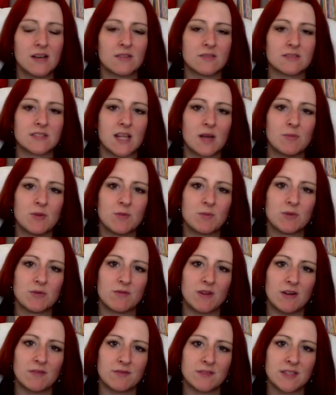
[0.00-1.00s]
und damit
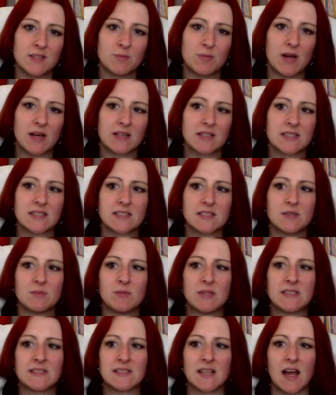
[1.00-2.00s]
bewaffnet packe ich die
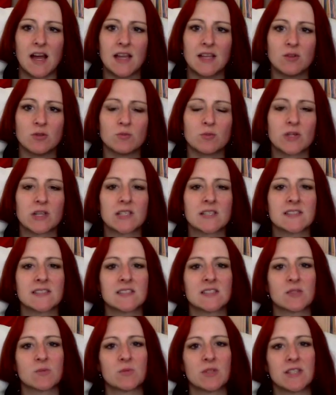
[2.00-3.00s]
Mieze ein und bringe sie
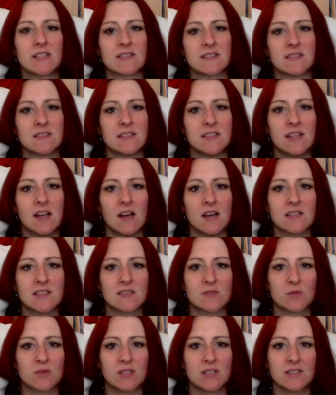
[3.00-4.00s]
zum nächsten
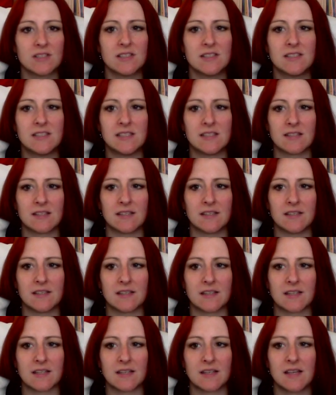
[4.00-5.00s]
Tierarzt oder in die
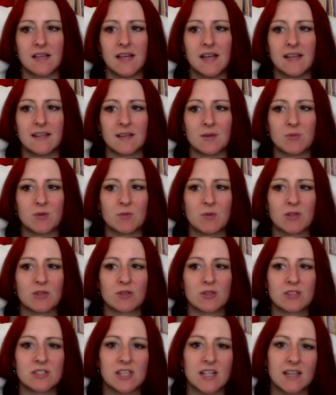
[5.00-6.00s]
Tierklinik, damit man
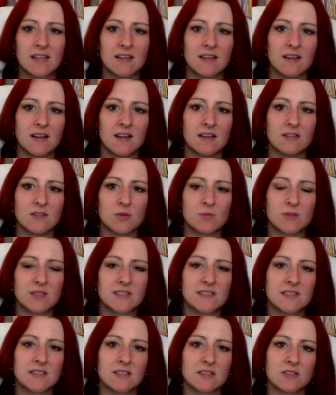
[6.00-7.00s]
dort checken kann, ob
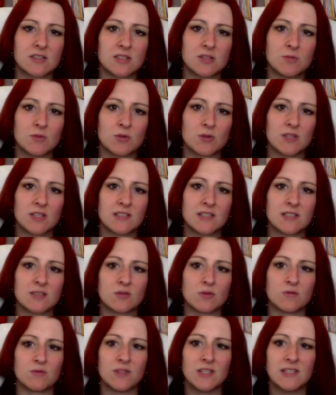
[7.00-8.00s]
das Tier gechippt oder
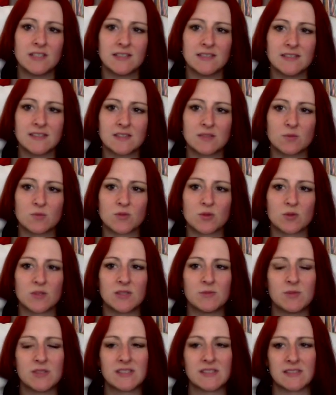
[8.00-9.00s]
tätowiert ist, um so
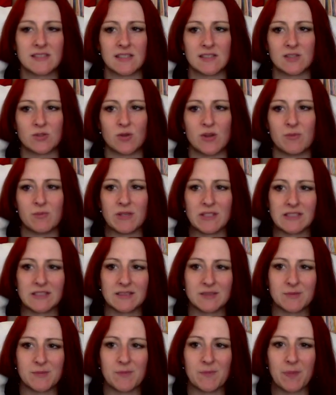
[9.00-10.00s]
den Besitzer zu ermitteln.